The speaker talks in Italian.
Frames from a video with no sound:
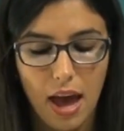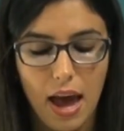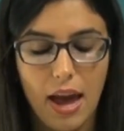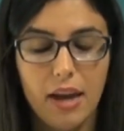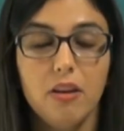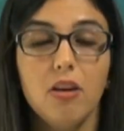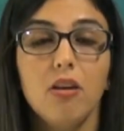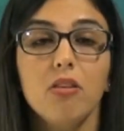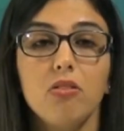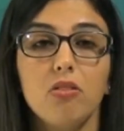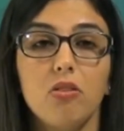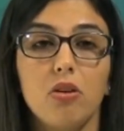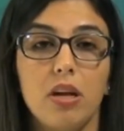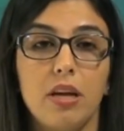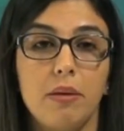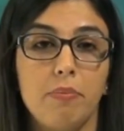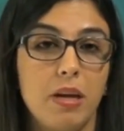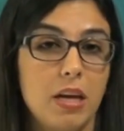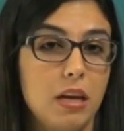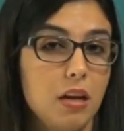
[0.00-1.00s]
ai
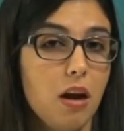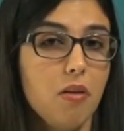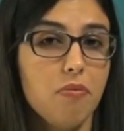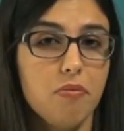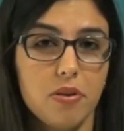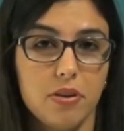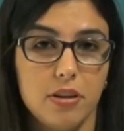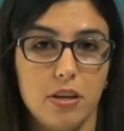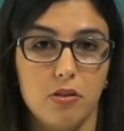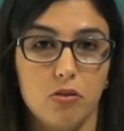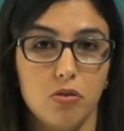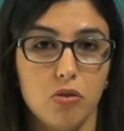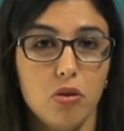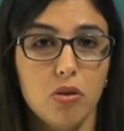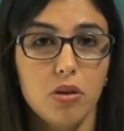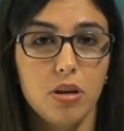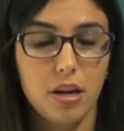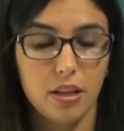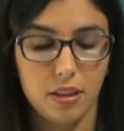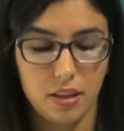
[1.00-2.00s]
nostri microfoni
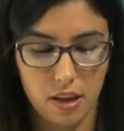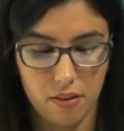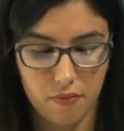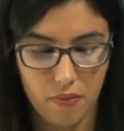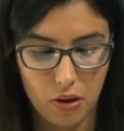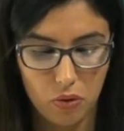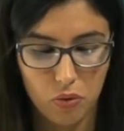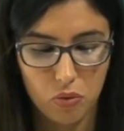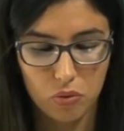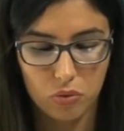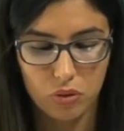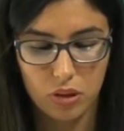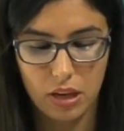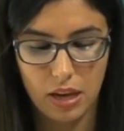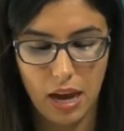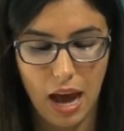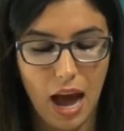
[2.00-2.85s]
sono intervenuti